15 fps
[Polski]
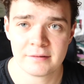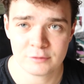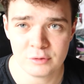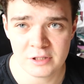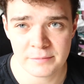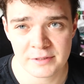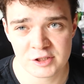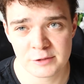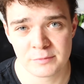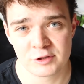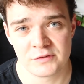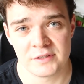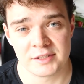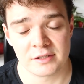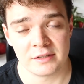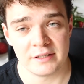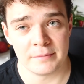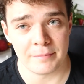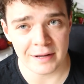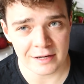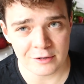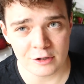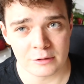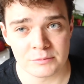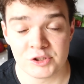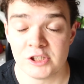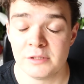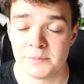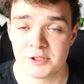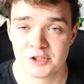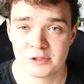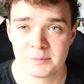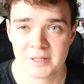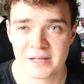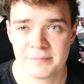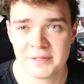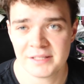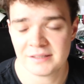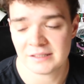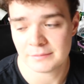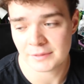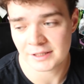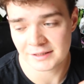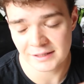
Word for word: który będzie poświęcony barkom, czyli mięściom naramiennym.